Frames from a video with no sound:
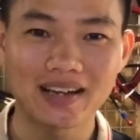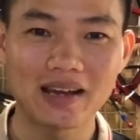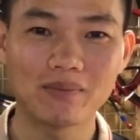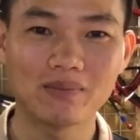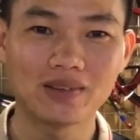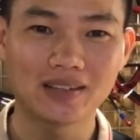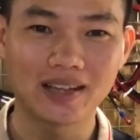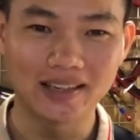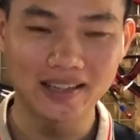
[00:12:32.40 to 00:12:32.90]
anh
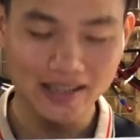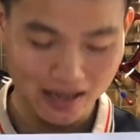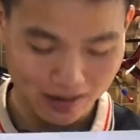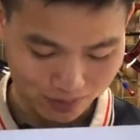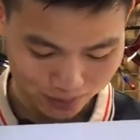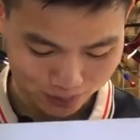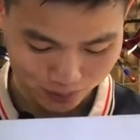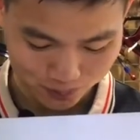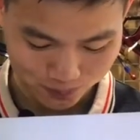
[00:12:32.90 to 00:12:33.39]
em thấy thế
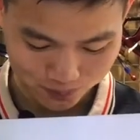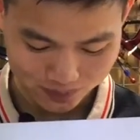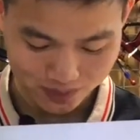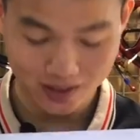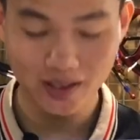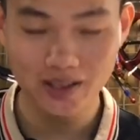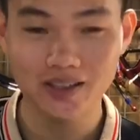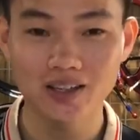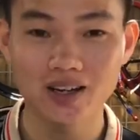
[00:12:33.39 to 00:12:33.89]
nào
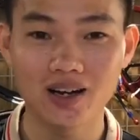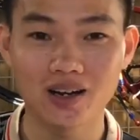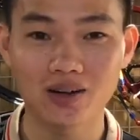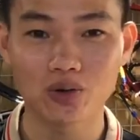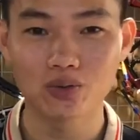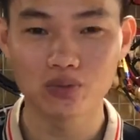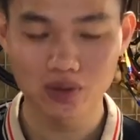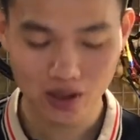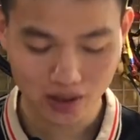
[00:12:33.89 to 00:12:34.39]
lĩnh
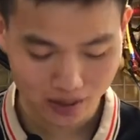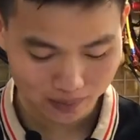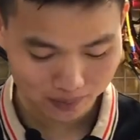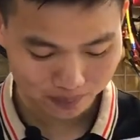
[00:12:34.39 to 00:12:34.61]
ờ, cũng